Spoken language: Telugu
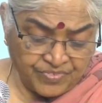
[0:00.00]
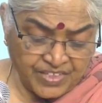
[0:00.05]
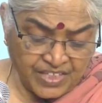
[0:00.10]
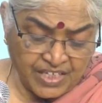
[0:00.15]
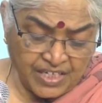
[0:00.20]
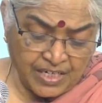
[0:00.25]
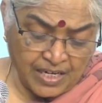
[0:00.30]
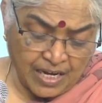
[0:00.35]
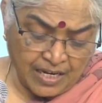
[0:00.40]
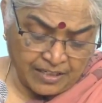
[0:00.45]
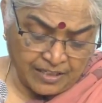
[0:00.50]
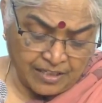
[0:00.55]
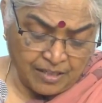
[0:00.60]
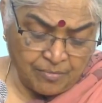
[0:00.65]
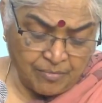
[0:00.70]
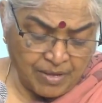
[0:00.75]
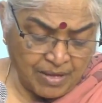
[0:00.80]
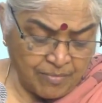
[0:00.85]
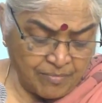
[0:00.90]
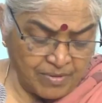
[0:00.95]
దీని
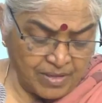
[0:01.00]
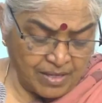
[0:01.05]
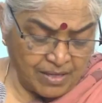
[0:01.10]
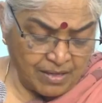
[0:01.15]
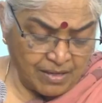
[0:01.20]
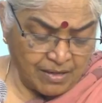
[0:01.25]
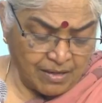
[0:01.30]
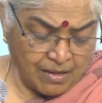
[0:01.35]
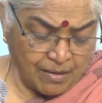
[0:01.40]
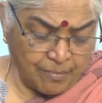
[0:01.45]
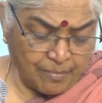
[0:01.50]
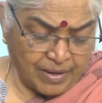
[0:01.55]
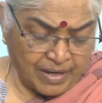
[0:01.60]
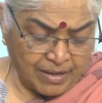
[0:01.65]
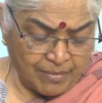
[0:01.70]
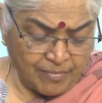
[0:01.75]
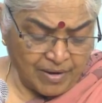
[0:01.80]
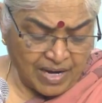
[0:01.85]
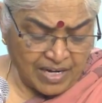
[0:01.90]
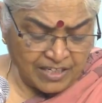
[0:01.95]
అర్థమేమి
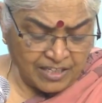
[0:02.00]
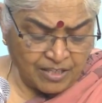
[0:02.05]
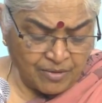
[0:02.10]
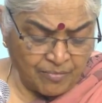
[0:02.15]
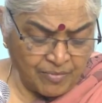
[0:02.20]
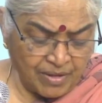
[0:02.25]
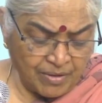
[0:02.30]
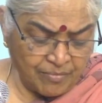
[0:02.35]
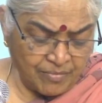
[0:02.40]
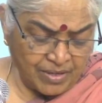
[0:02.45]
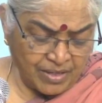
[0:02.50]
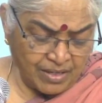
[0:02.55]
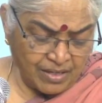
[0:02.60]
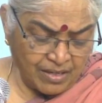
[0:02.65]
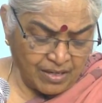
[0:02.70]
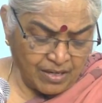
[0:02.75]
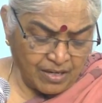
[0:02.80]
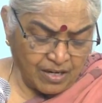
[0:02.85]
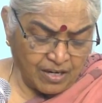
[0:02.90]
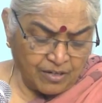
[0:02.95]
పరమార్థమేమి
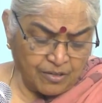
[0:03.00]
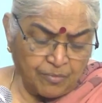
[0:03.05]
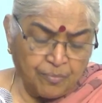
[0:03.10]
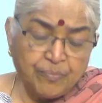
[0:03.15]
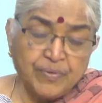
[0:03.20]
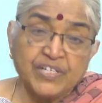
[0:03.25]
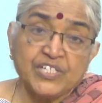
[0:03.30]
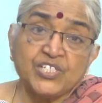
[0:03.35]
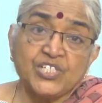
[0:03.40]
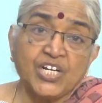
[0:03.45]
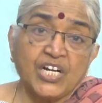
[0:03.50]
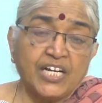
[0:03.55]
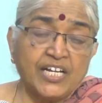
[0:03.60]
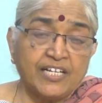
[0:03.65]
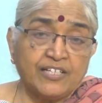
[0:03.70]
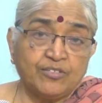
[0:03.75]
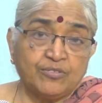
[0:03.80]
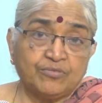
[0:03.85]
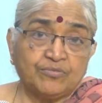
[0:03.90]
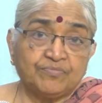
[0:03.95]
అను ప్రశ్న
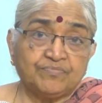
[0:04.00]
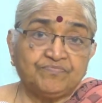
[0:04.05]
లేదు